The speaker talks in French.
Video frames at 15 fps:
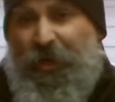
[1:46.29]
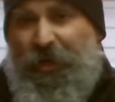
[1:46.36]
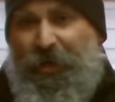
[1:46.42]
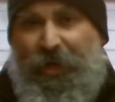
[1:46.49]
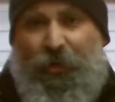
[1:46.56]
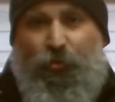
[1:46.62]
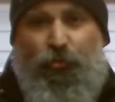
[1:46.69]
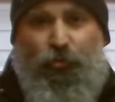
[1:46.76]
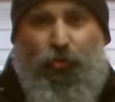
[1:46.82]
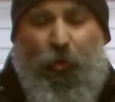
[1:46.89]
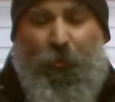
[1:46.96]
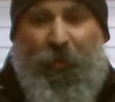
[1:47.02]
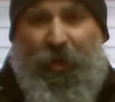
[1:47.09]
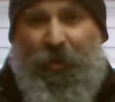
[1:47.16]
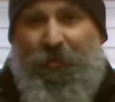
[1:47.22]
les
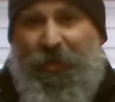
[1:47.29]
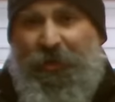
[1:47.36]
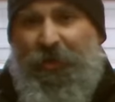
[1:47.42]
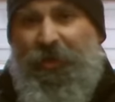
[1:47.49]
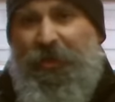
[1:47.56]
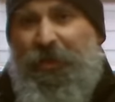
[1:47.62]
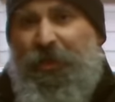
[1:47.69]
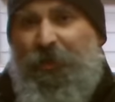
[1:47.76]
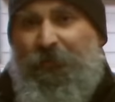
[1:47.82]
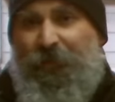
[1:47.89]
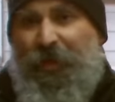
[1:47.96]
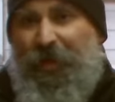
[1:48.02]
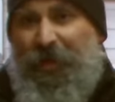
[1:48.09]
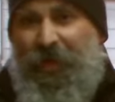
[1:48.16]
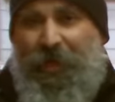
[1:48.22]
coutures périmétriques,
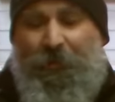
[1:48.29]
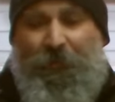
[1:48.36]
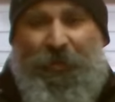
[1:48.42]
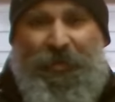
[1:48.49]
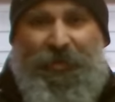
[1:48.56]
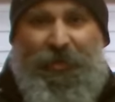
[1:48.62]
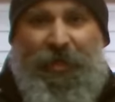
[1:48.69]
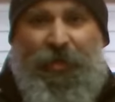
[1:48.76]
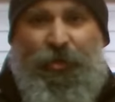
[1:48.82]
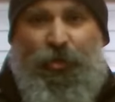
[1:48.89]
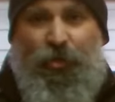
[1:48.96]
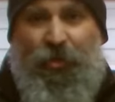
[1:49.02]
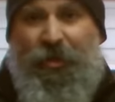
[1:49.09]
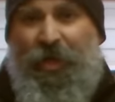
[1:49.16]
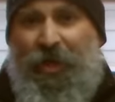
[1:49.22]
les passages
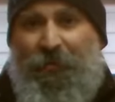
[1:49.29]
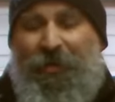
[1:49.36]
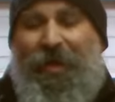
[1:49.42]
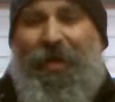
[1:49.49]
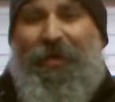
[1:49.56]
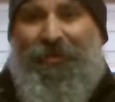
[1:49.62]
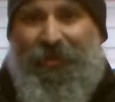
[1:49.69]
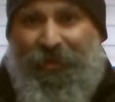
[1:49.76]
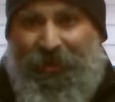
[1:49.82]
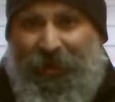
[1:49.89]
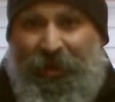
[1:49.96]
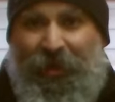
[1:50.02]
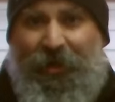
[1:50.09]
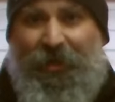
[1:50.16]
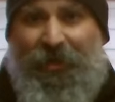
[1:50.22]
de câbles, etc.,